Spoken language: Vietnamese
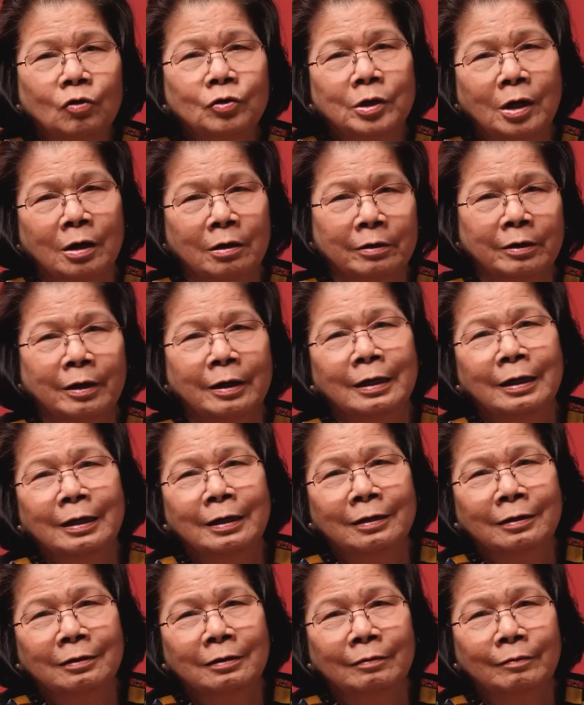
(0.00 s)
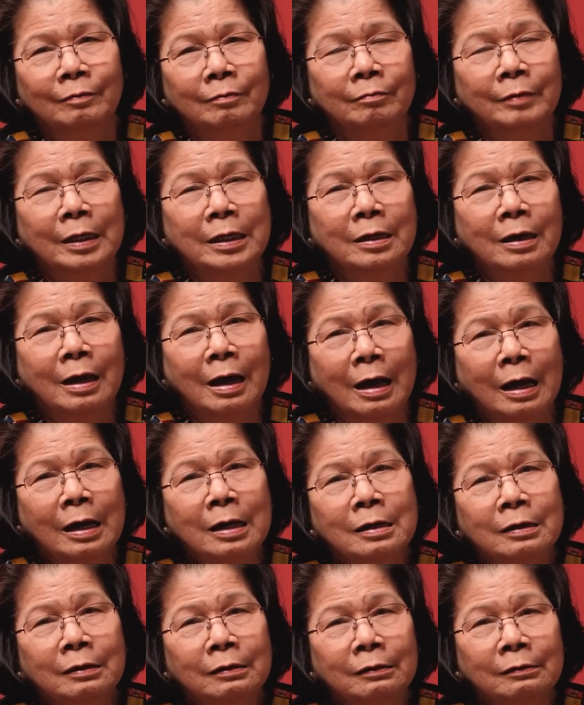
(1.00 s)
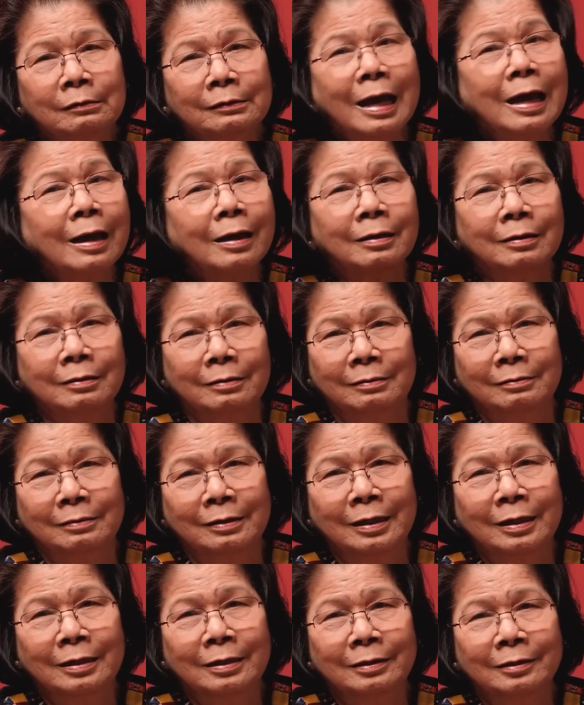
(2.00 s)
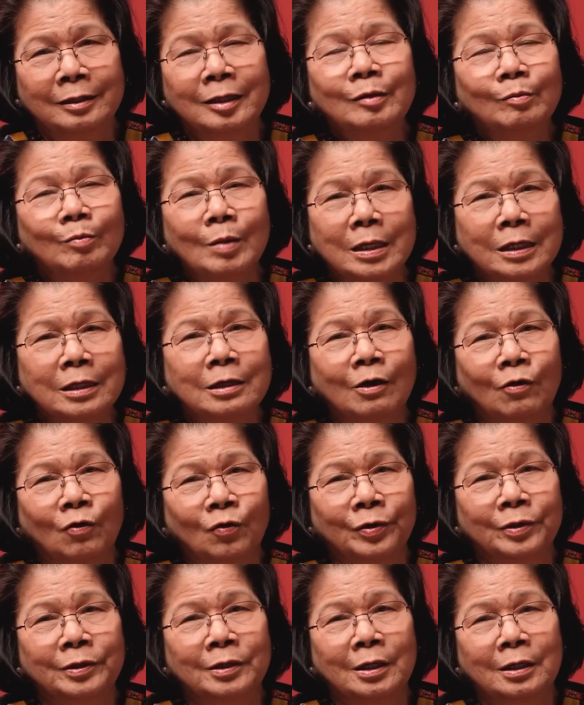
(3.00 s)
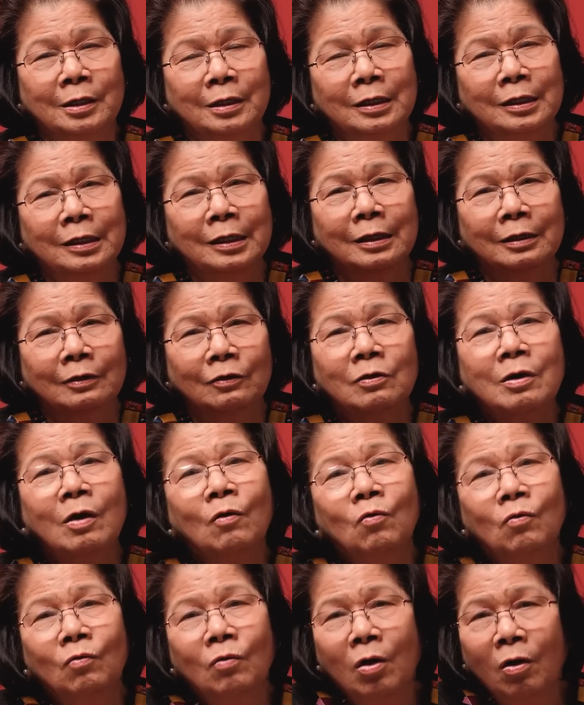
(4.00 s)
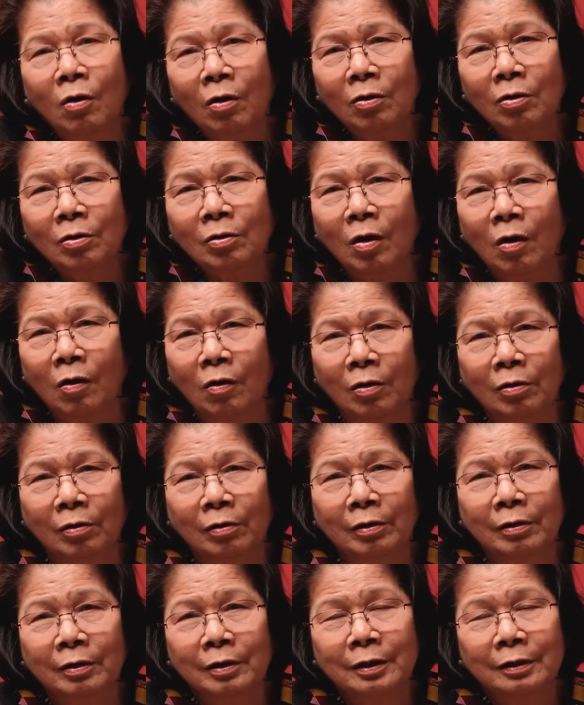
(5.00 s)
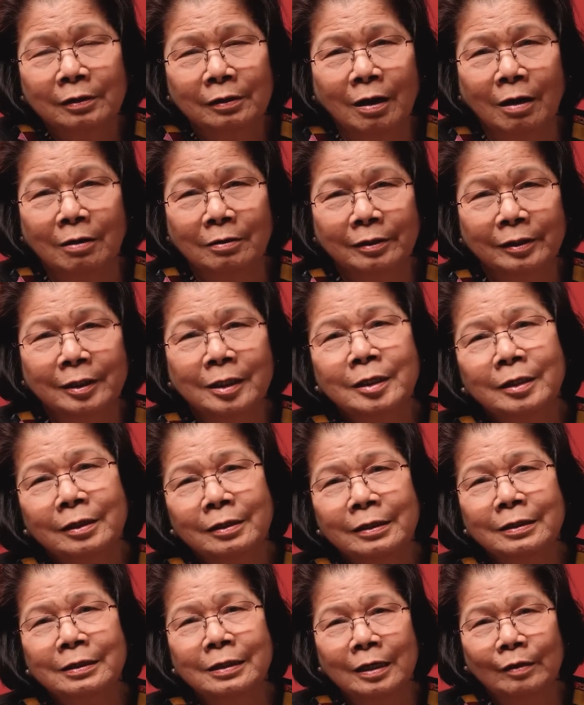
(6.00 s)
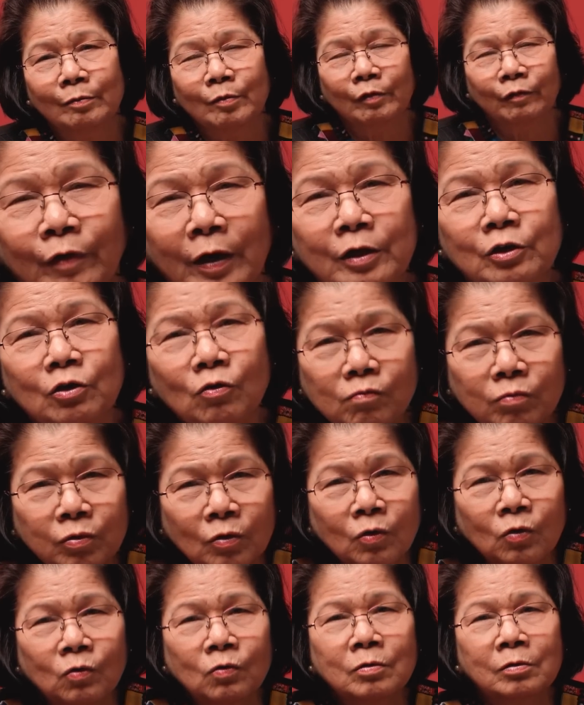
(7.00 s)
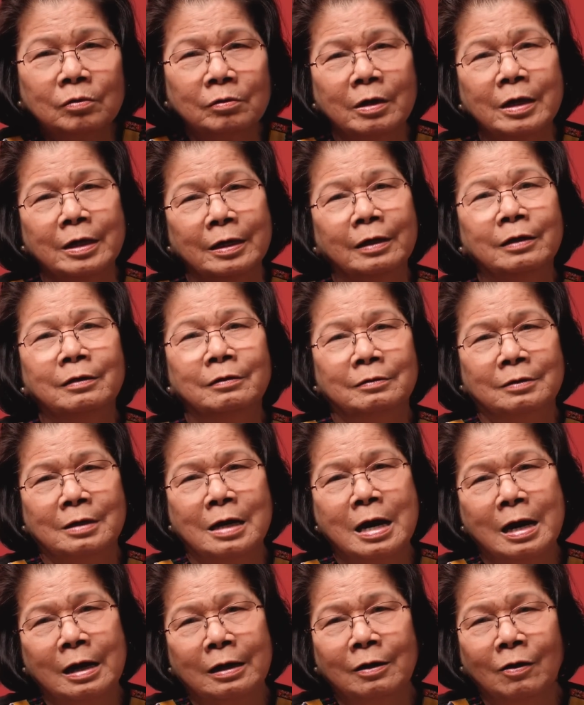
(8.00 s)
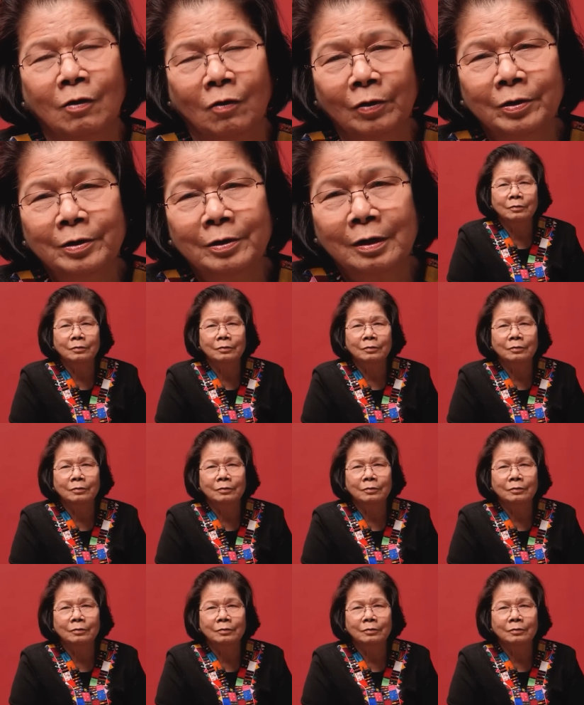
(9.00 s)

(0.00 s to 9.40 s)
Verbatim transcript: ôi trời mình đã tắt cái thiết bị rồi thì nó đâu có còn cần thiết cái gì mà phải rút luôn điện ra khỏi